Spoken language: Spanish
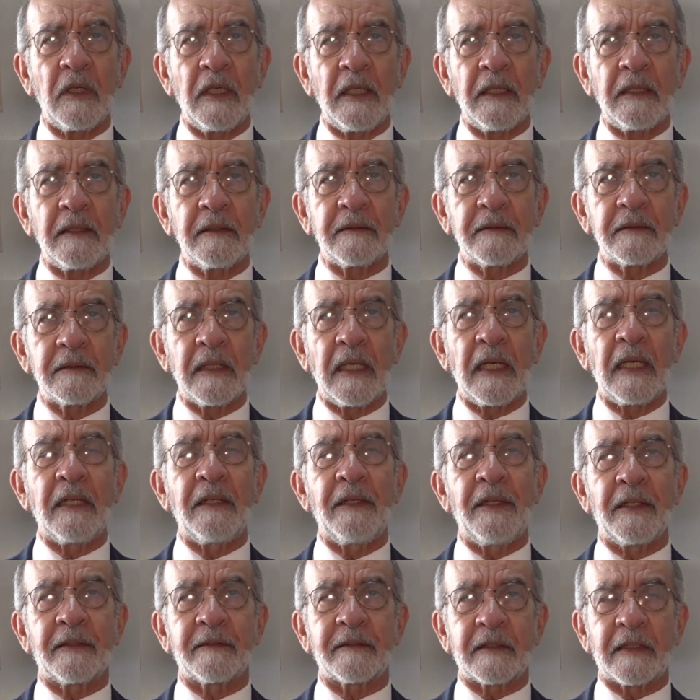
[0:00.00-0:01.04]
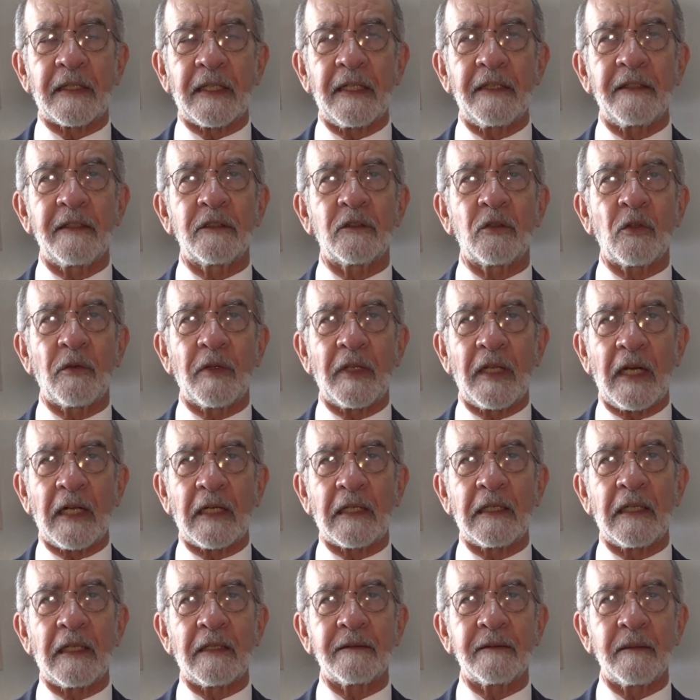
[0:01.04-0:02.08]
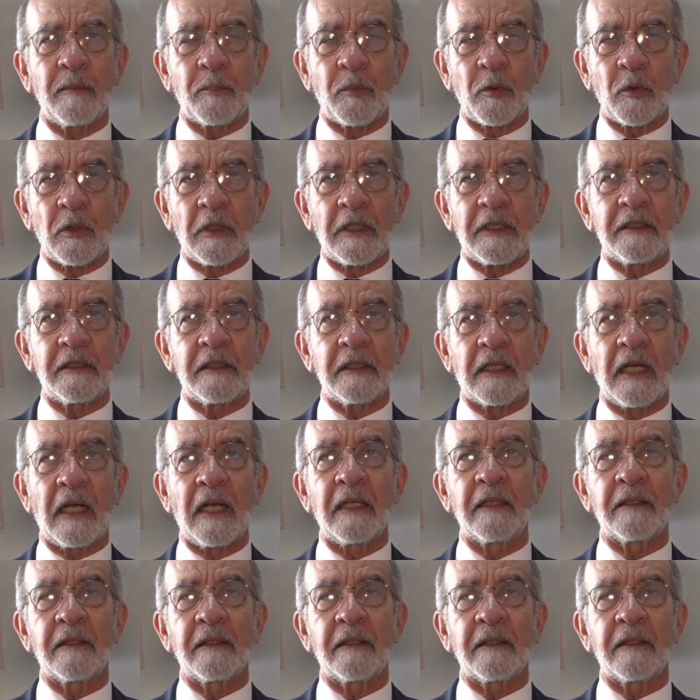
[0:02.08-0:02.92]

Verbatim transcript: es el descrédito de la clase política